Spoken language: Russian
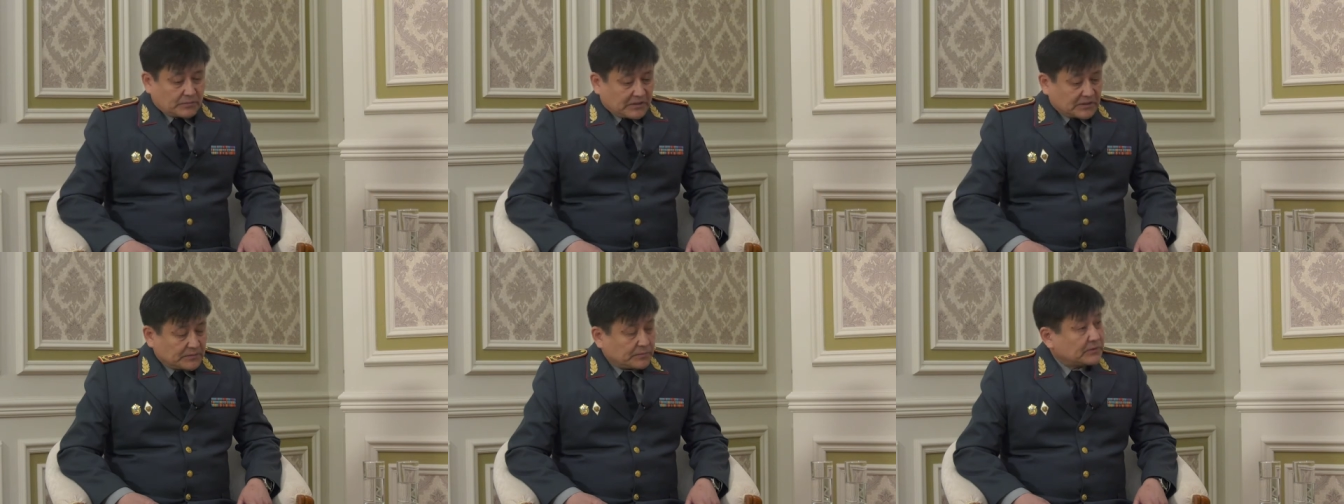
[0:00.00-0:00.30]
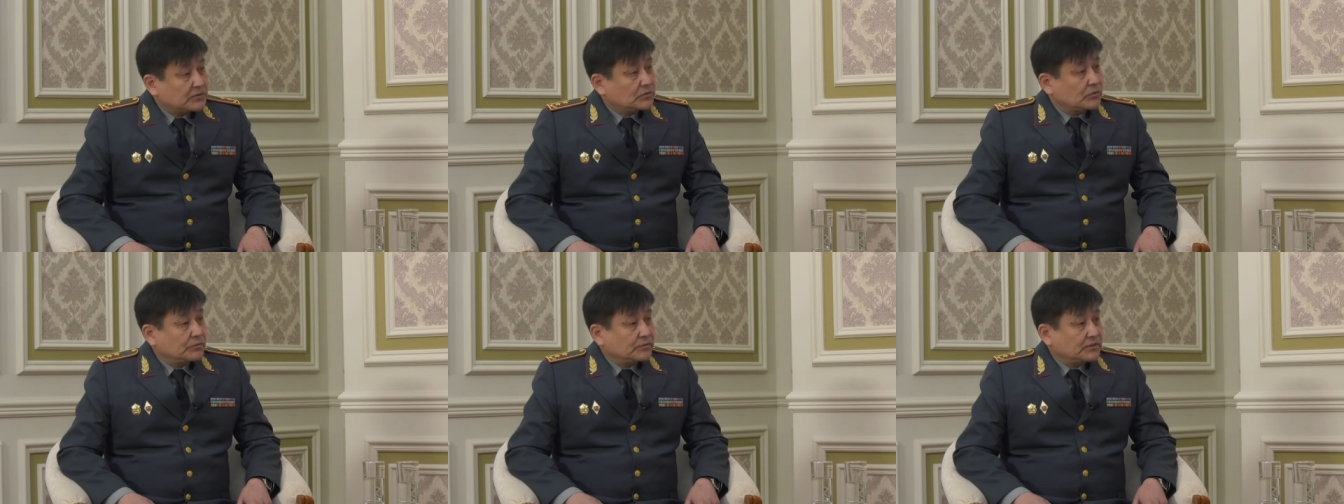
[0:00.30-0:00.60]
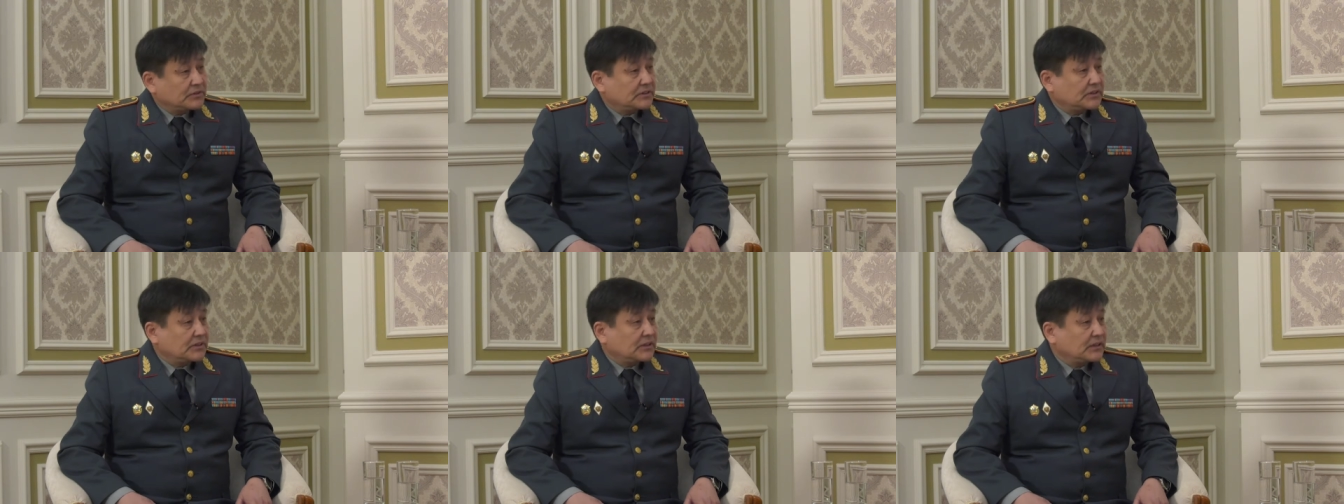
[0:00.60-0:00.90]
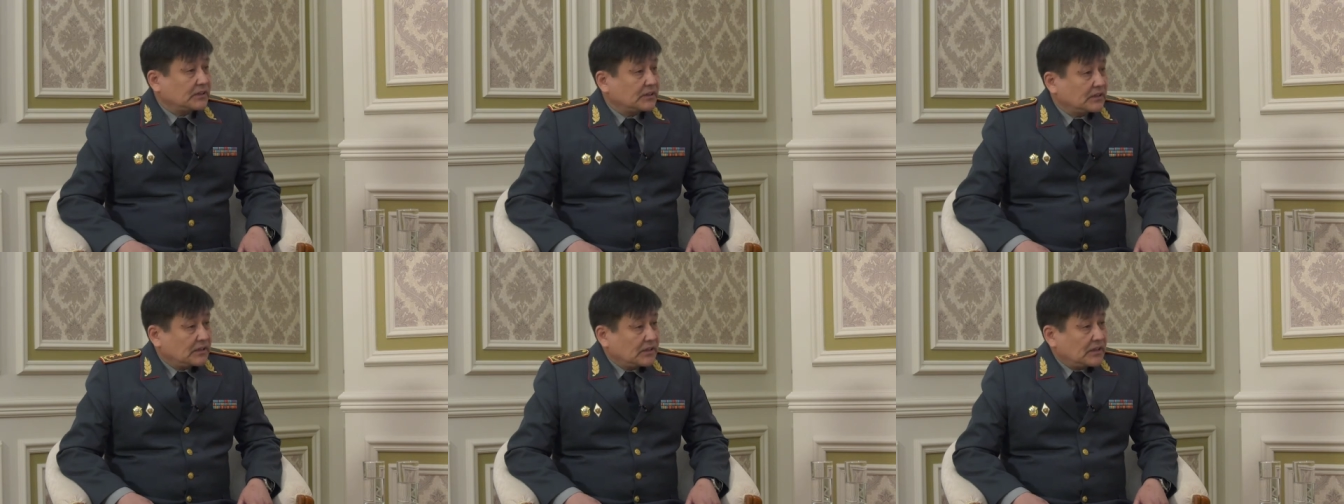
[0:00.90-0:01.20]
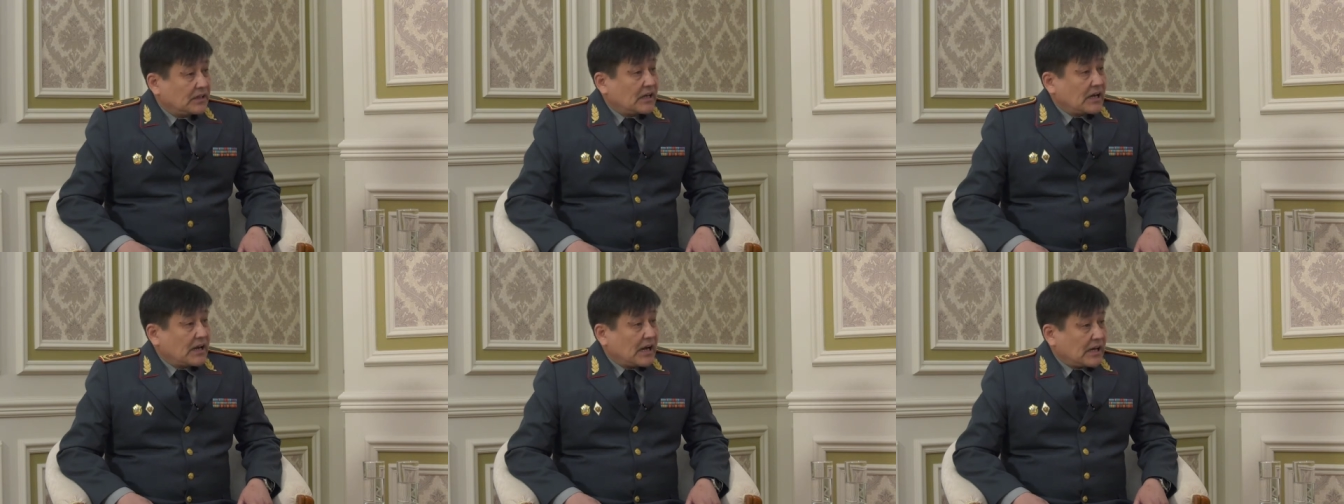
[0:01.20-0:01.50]
боеспособности
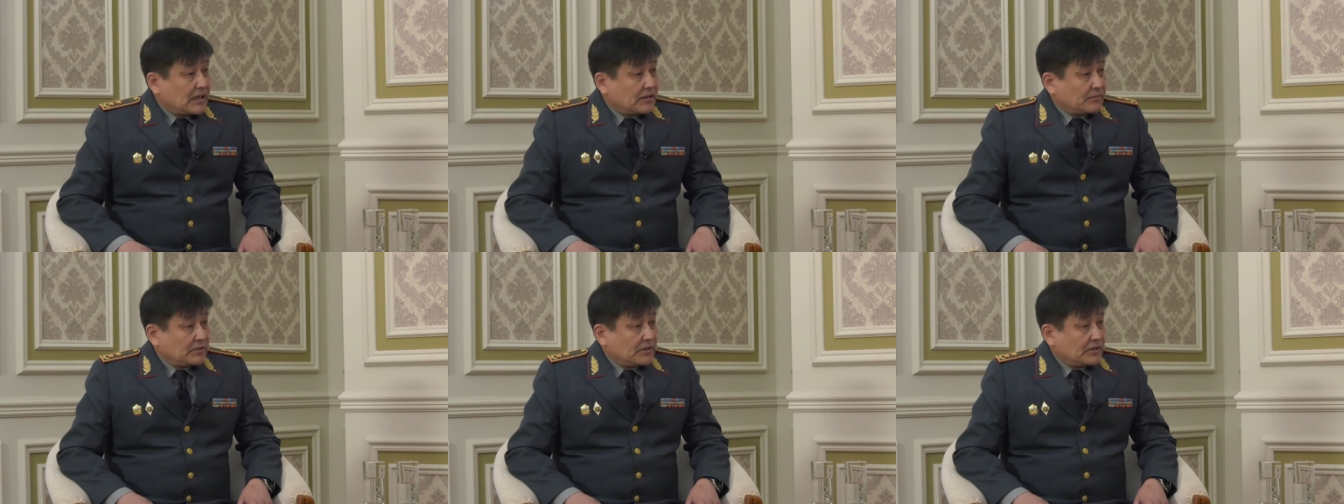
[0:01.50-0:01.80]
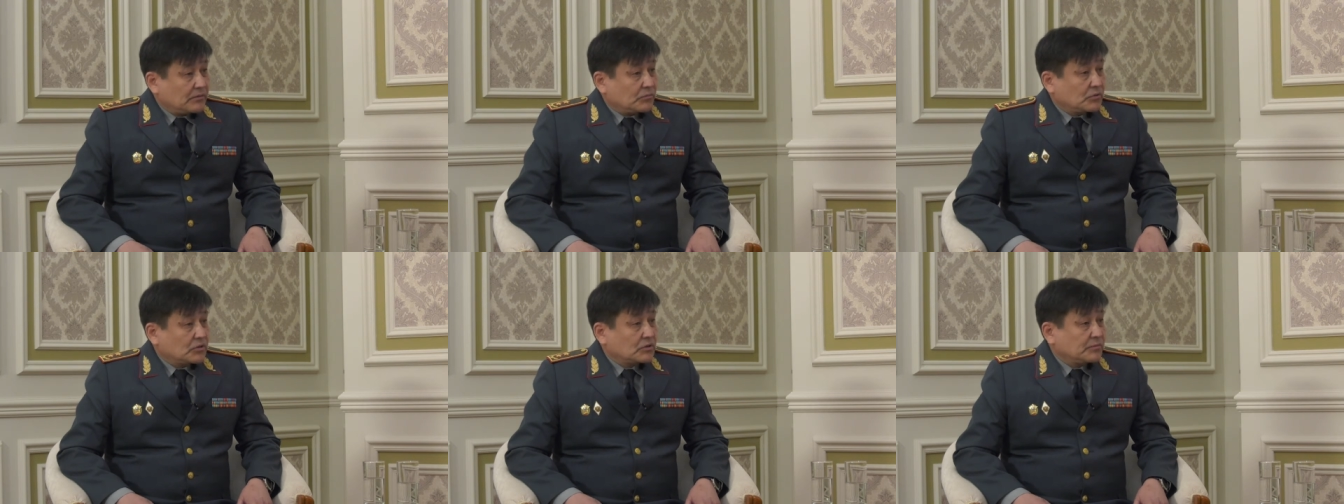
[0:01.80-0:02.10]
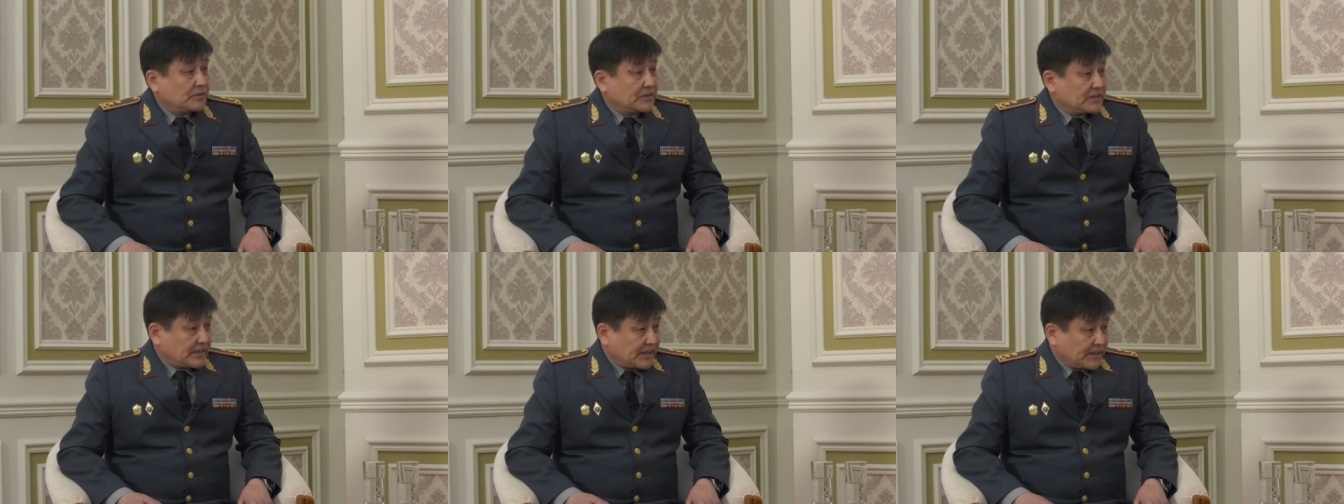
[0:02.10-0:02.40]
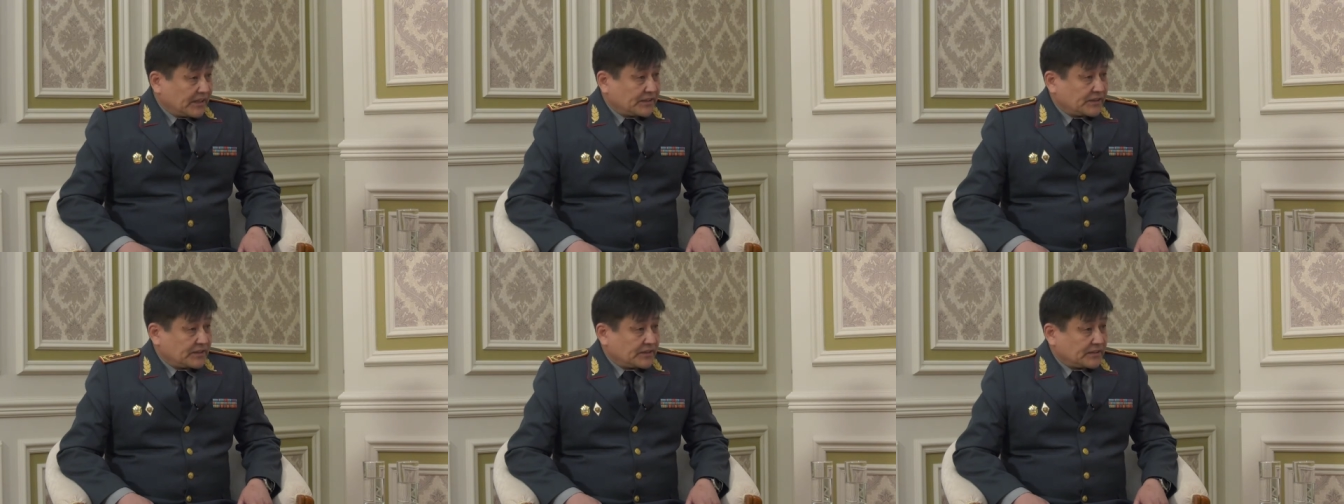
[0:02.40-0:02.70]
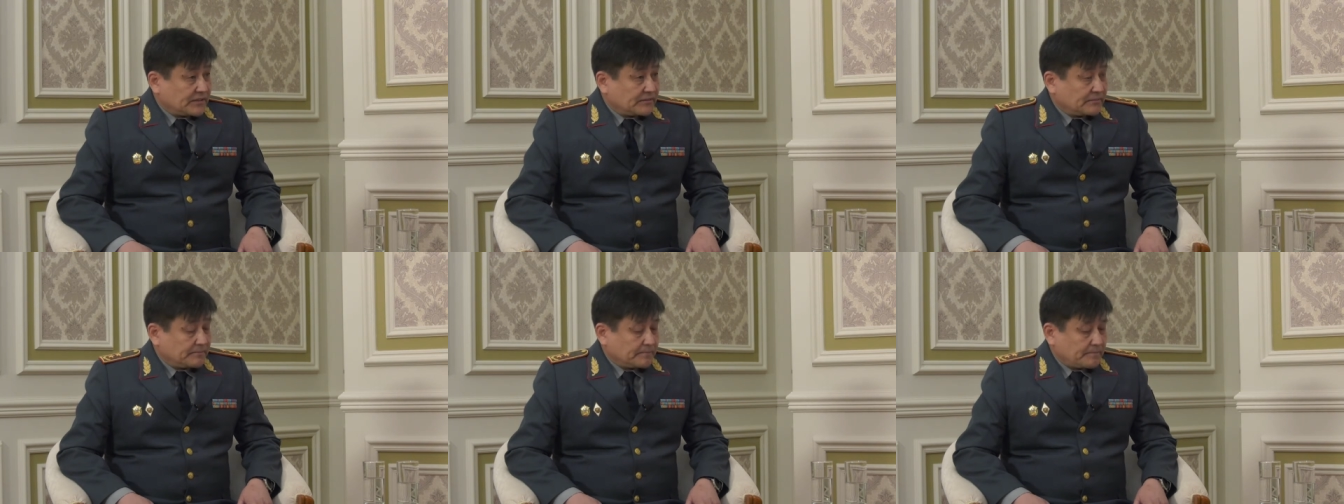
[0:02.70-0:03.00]
армии не может быть и
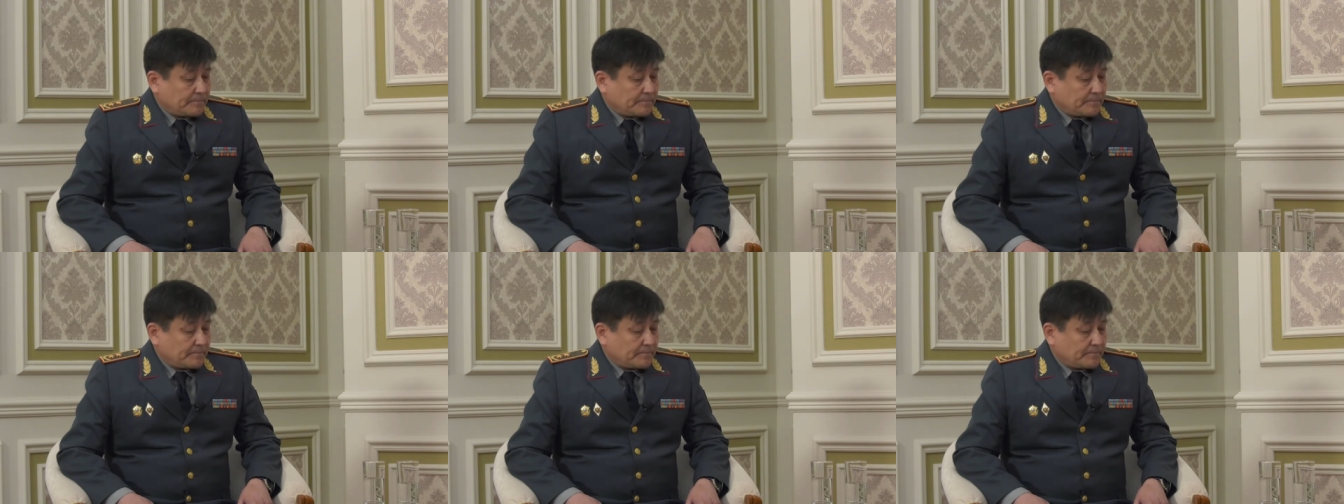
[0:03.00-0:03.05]
речи.